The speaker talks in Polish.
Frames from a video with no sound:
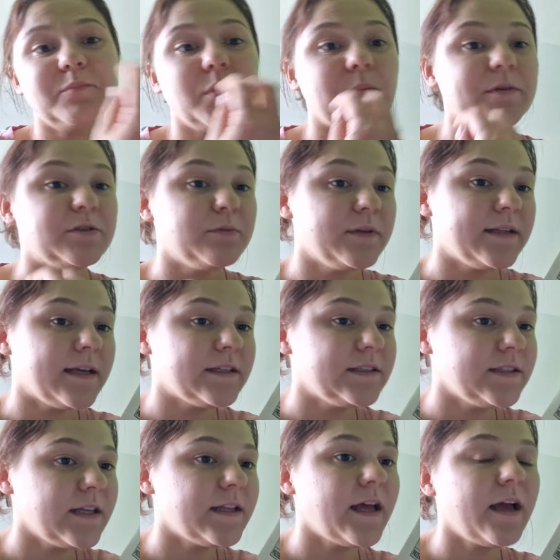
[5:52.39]
pomysły na
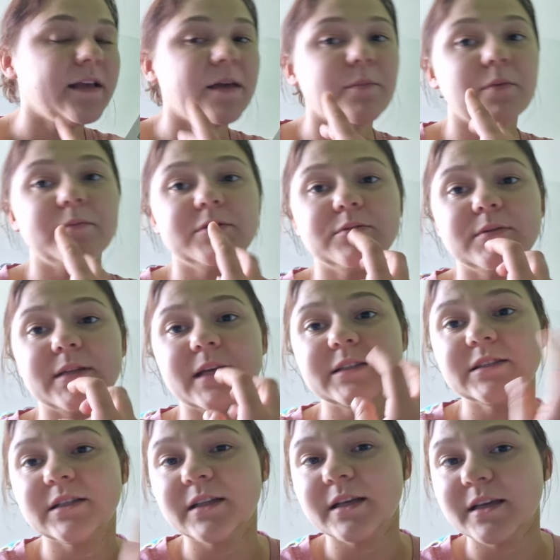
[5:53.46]
śniadanie, pomysły na
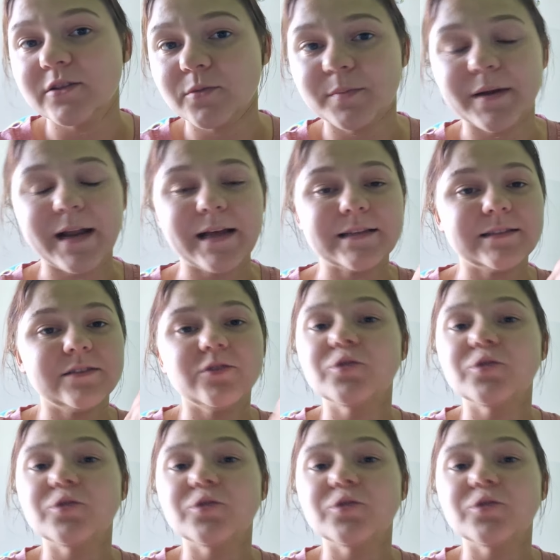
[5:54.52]
śniadania do pracy,